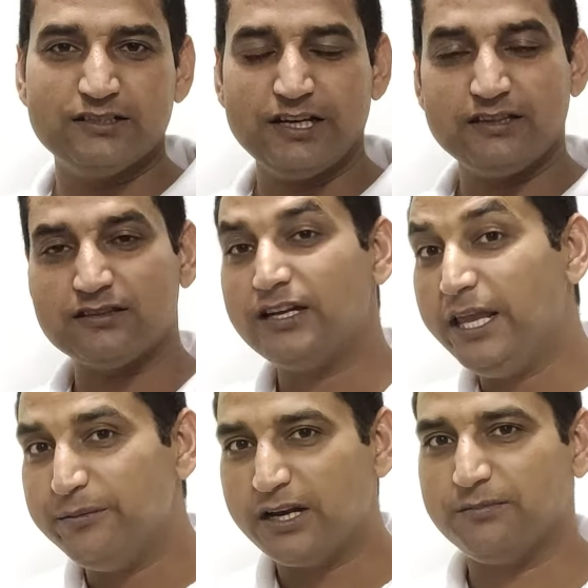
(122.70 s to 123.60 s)
चाहें
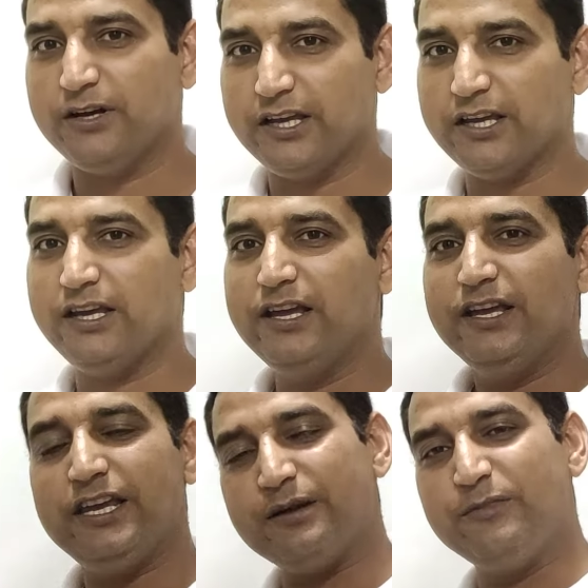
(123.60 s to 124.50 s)
नहीं बना पाएंगे
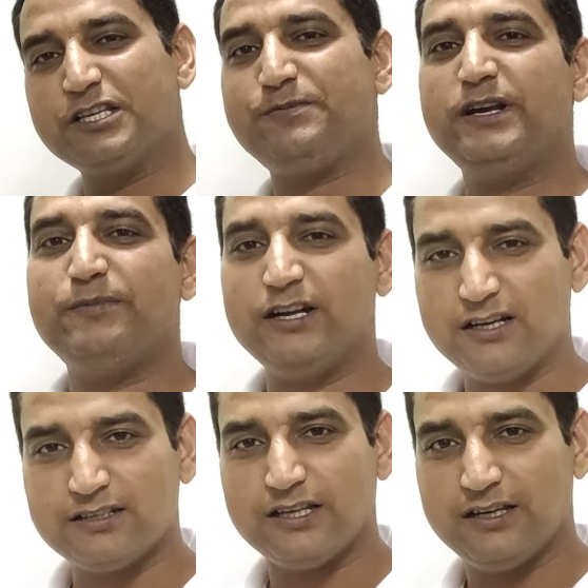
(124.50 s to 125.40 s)
ये नंबर्स पे डिपेंड
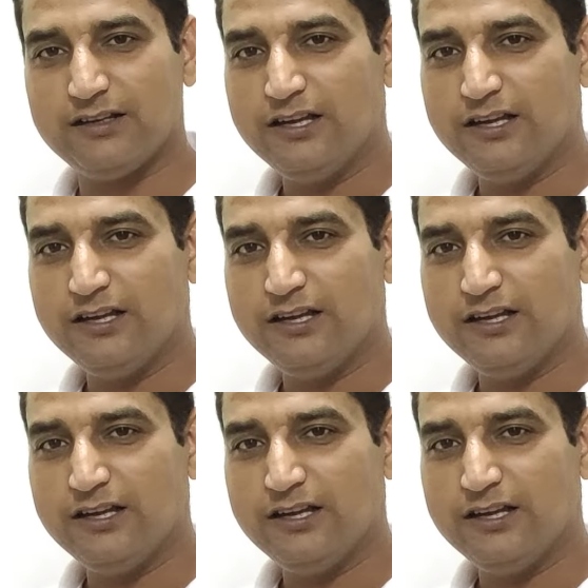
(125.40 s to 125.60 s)
करता है